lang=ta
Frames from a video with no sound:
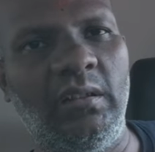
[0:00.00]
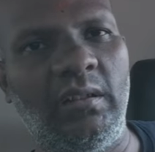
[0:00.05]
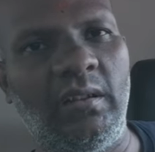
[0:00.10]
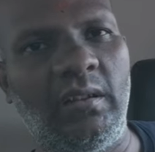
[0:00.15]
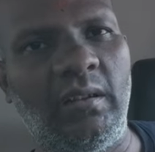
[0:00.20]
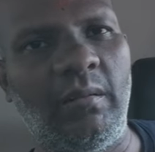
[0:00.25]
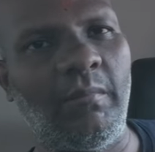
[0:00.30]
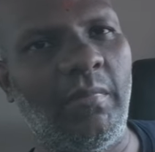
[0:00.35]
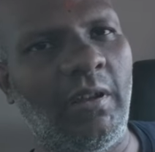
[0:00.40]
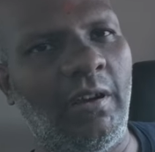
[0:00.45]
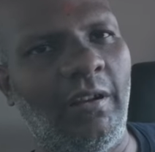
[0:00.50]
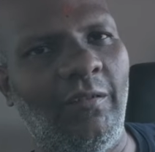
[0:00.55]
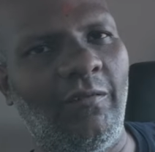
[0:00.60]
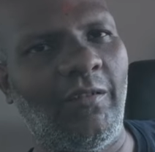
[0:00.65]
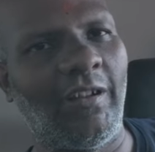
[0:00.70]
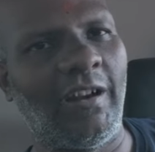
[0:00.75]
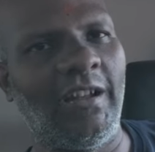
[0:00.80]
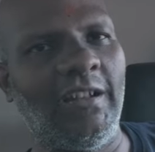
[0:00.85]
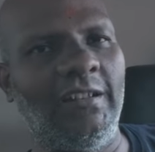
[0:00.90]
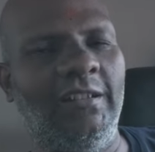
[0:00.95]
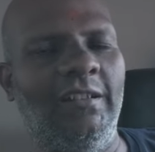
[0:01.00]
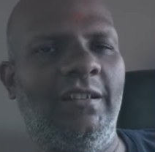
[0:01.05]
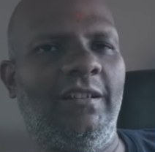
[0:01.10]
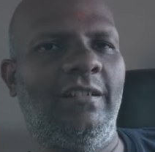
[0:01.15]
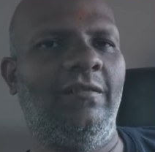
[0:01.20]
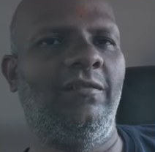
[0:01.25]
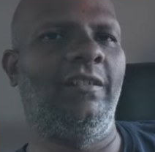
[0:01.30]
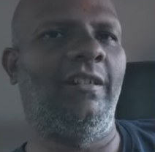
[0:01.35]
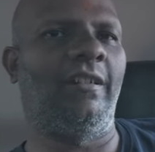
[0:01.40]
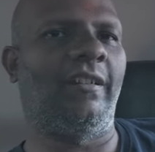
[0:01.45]
அந்த நம்பருக்கு வராது
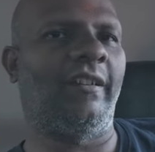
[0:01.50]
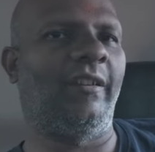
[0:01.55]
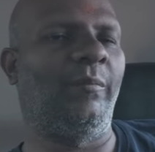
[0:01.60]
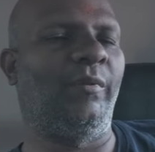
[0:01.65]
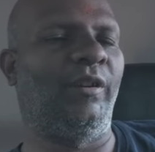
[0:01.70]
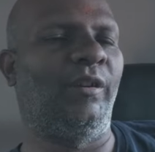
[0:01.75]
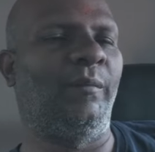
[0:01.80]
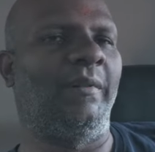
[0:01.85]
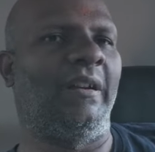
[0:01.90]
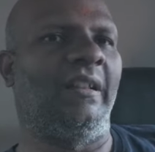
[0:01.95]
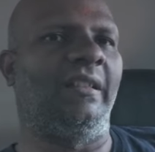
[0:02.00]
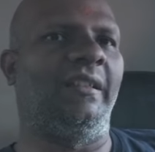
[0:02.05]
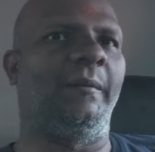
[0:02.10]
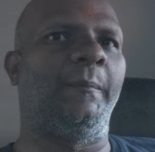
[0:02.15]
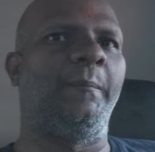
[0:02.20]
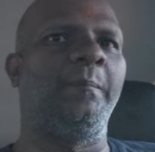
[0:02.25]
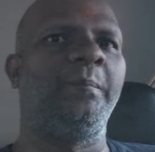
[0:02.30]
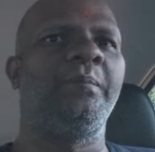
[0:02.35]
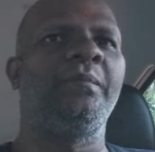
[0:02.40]
நான் வந்து ட்ரை பண்ணி பார்த்தேன்